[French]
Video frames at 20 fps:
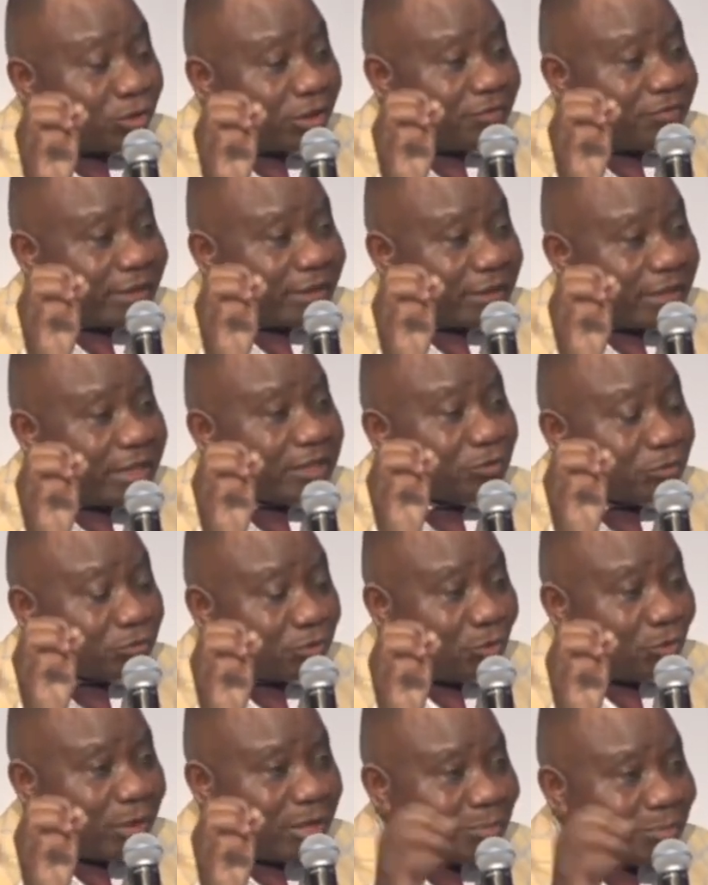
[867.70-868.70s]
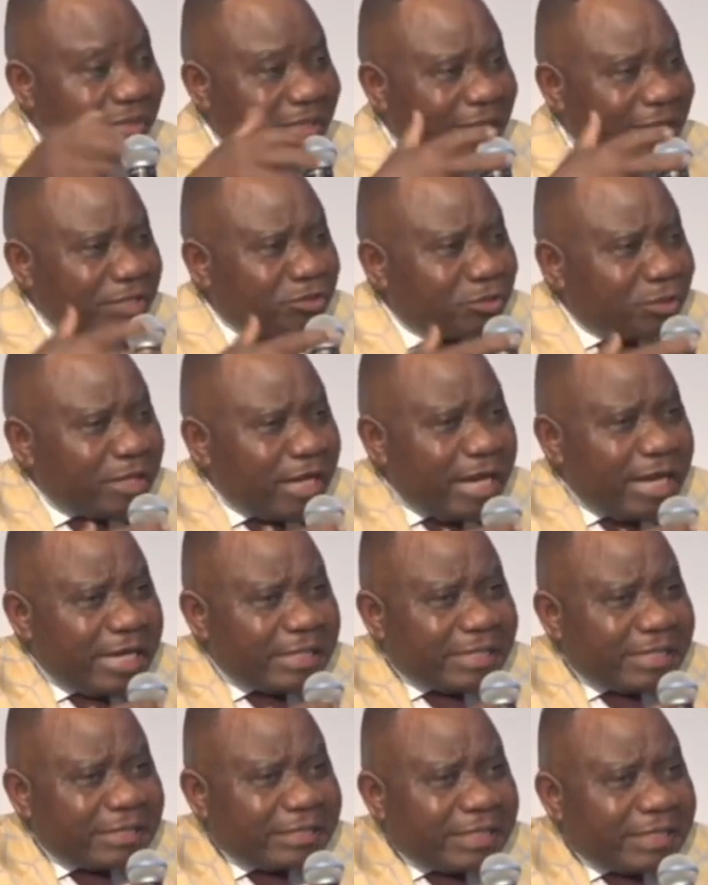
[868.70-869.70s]
tu reviendras dans ton royaume. C'est-à-dire,
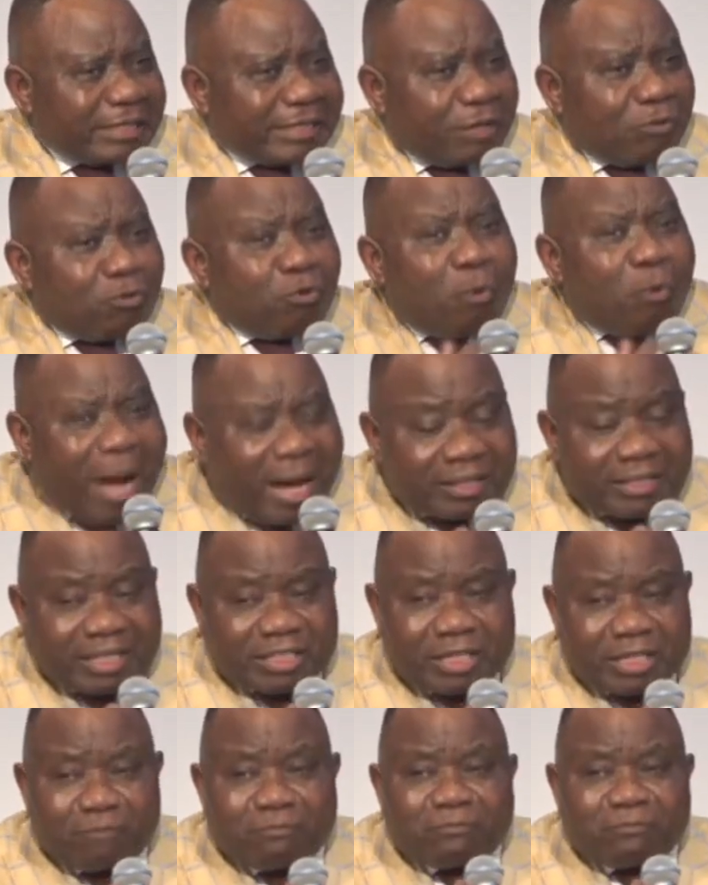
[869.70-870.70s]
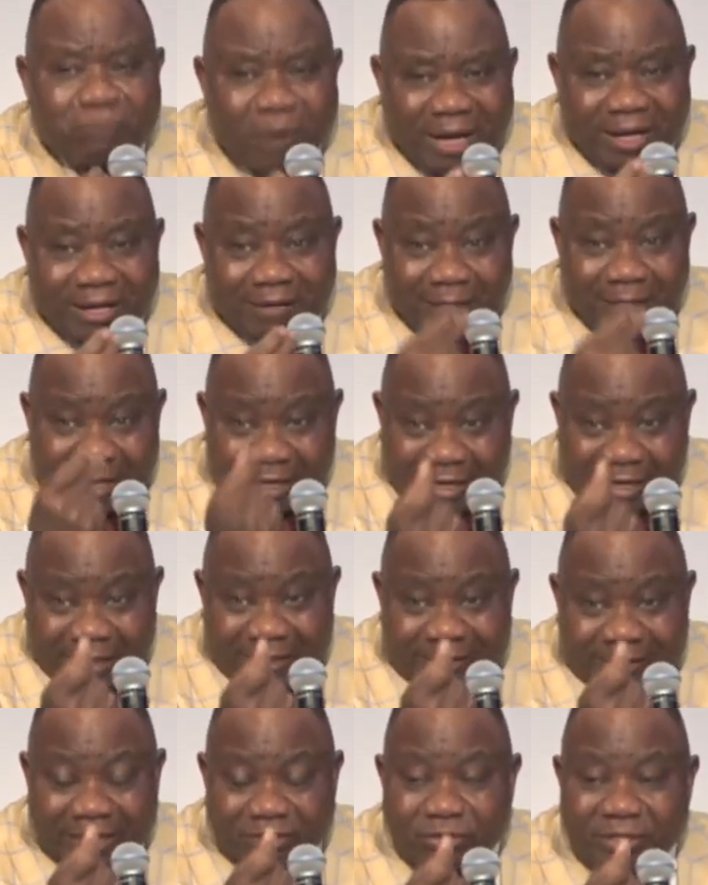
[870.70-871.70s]
c'est croire déjà, foi.
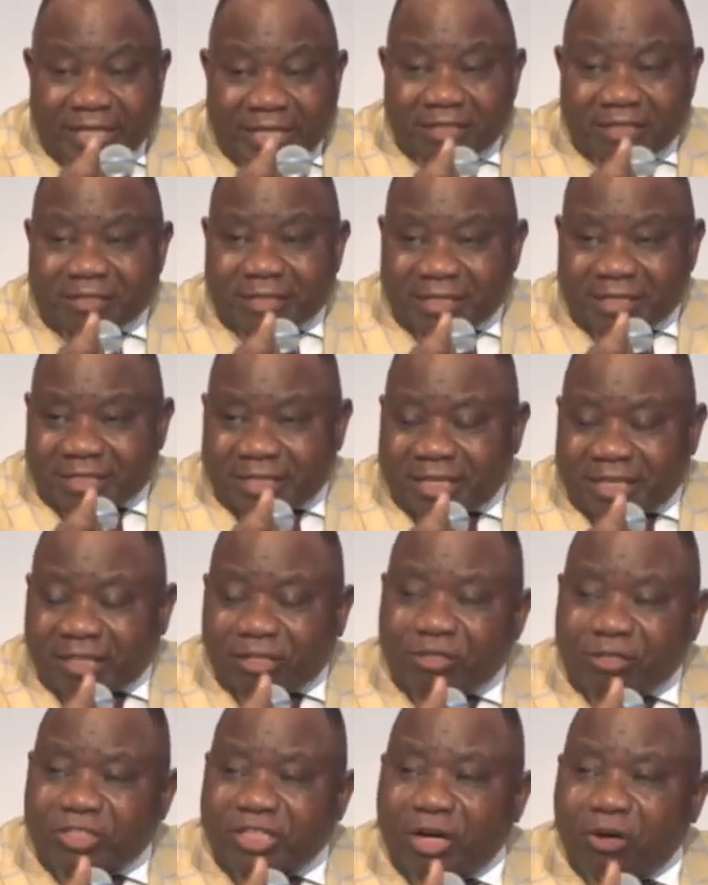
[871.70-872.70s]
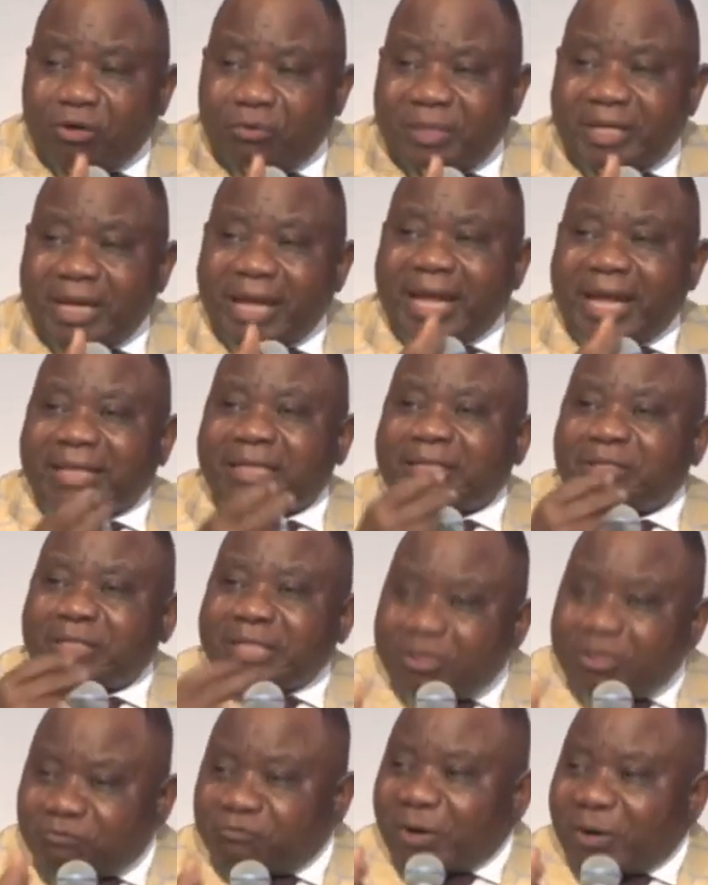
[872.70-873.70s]
Ça s'est déclenché en lui. Et
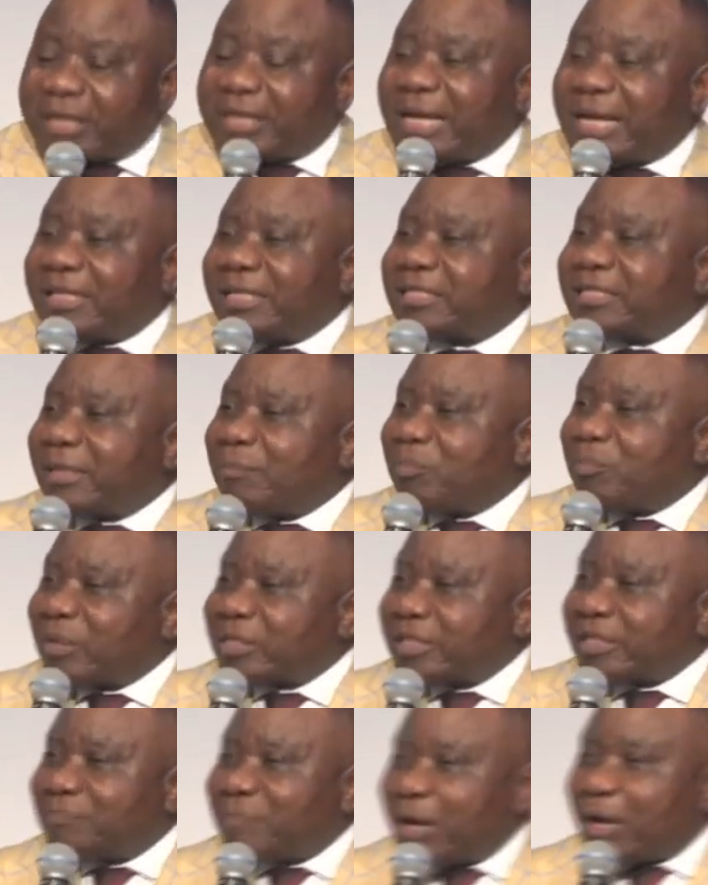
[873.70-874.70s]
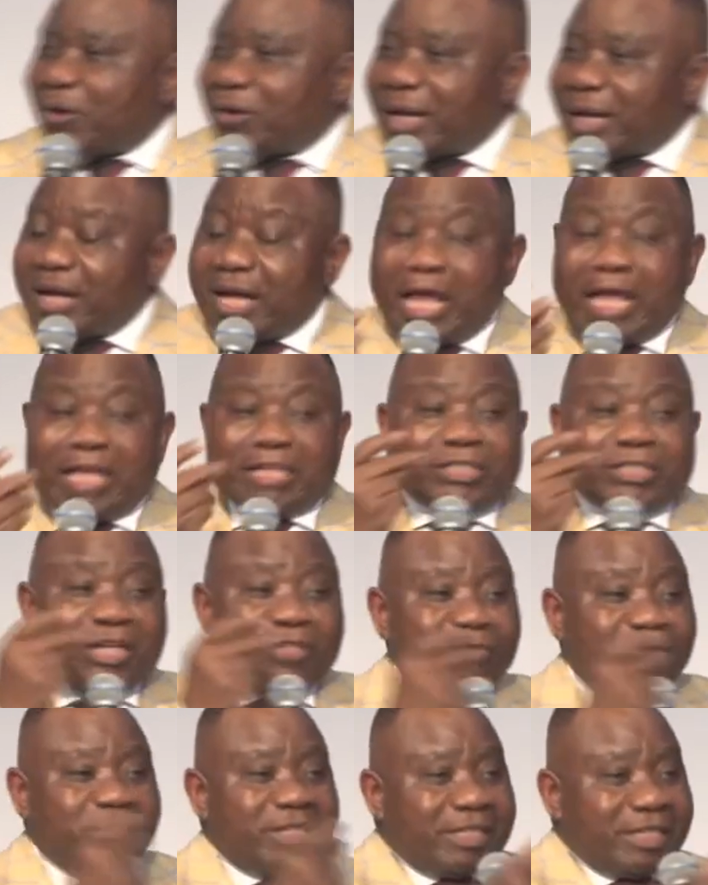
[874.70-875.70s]
une fois qu'il a dit simplement cette parole-là,
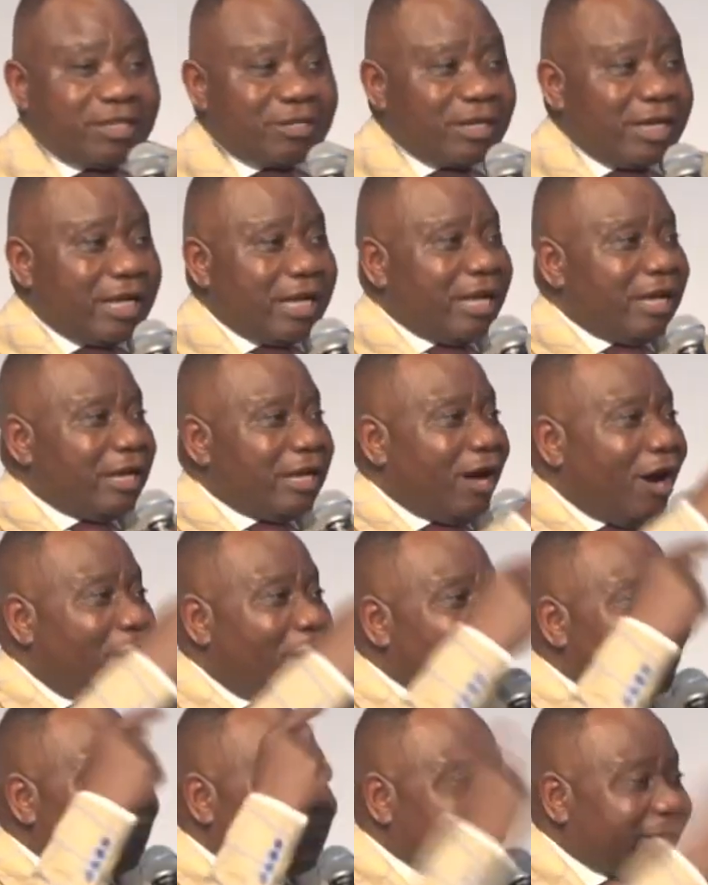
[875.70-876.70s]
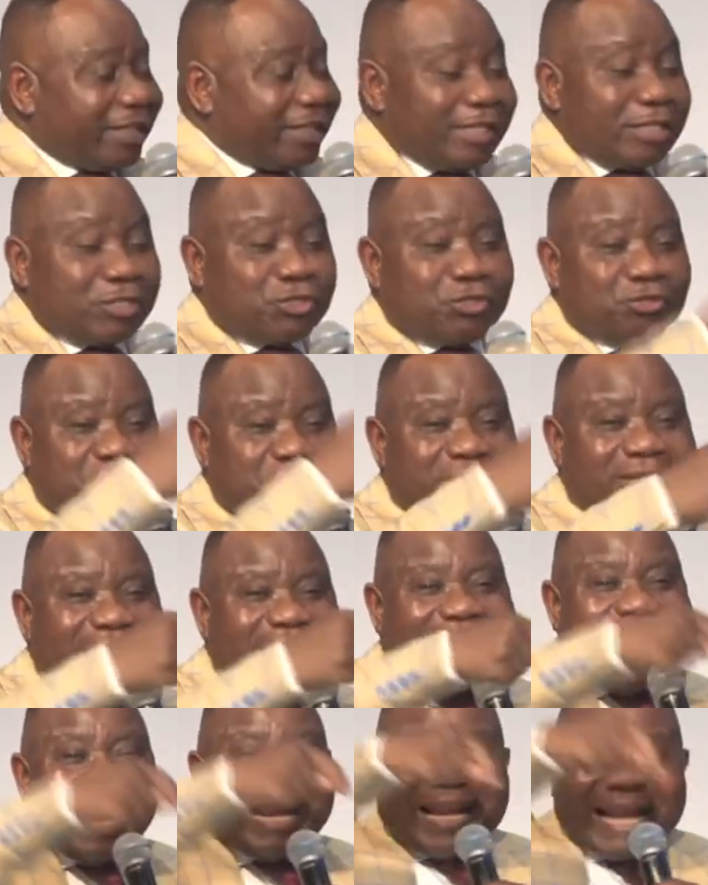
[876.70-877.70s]
Jésus lui dit, en vérité, je te dis,
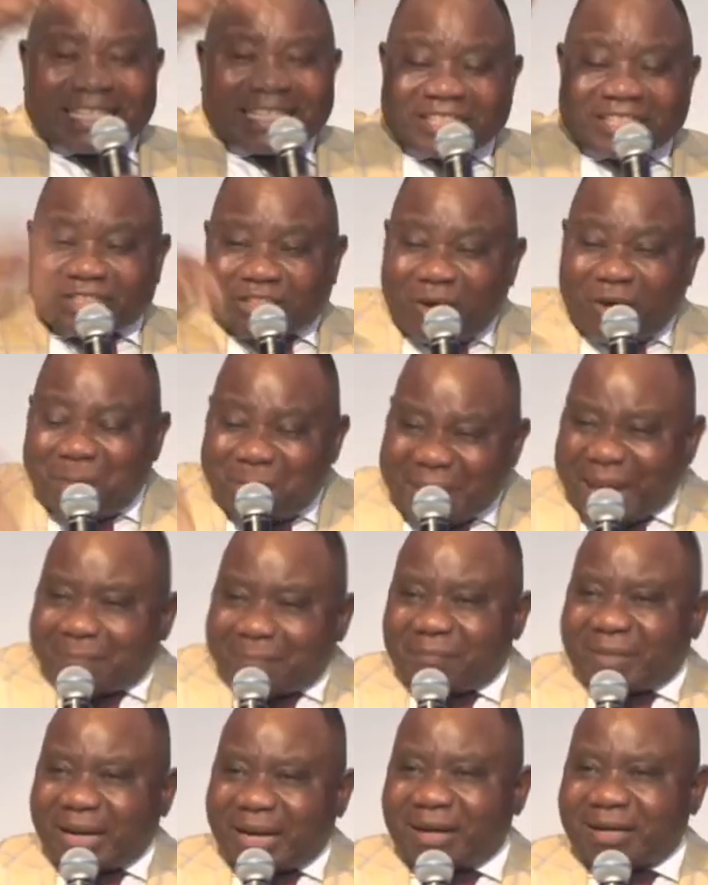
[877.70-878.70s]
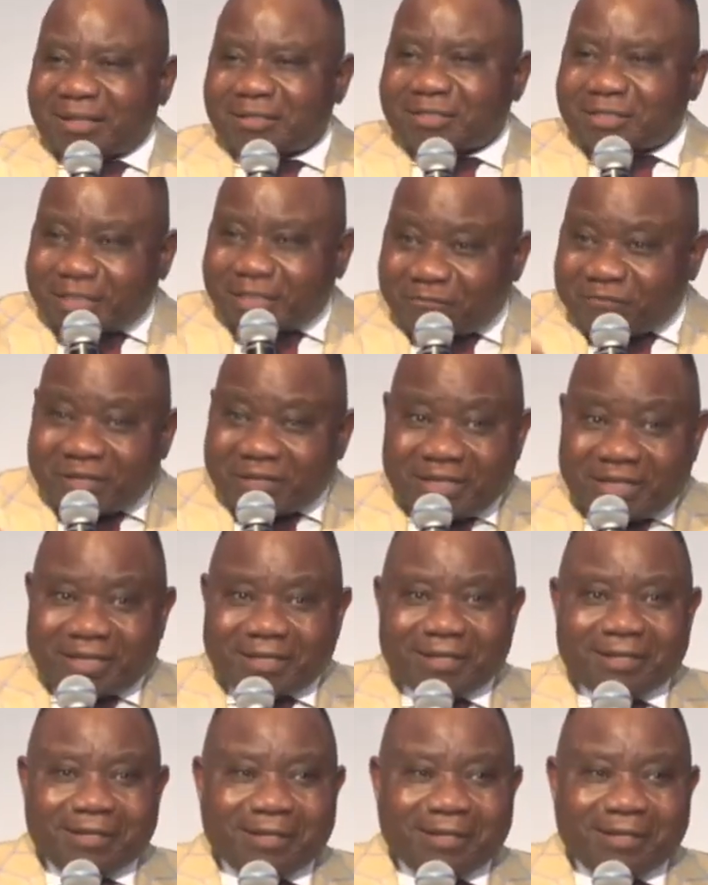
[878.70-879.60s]
à l'instant même, là, c'est fini.